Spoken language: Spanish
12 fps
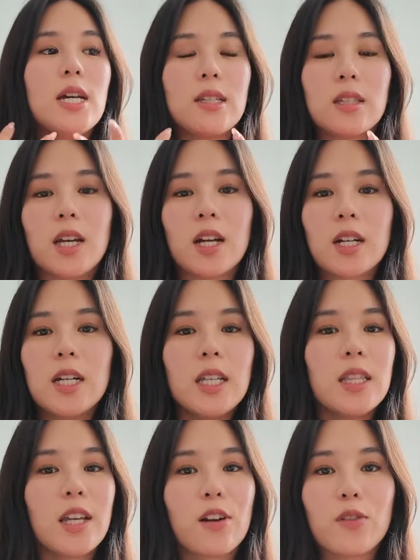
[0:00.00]
estar
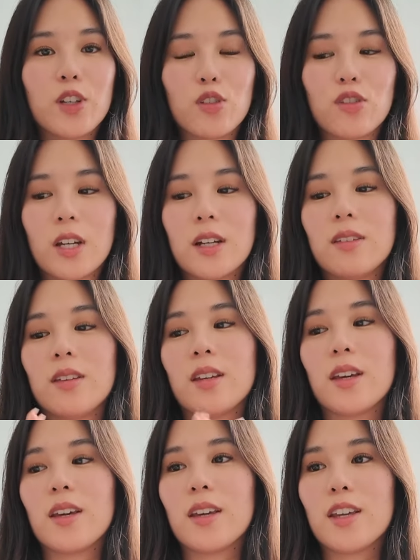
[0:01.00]
nerviosa, así
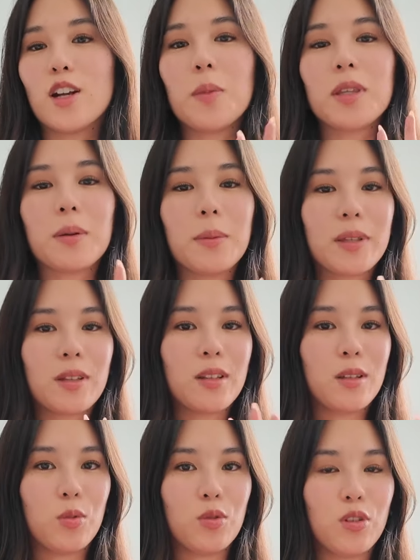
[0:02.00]
que quiero meterme más en
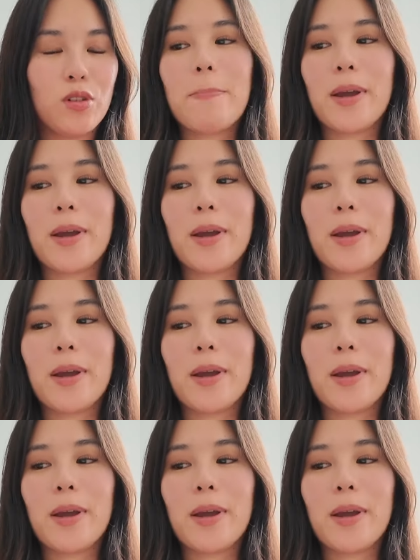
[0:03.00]
ese mundo.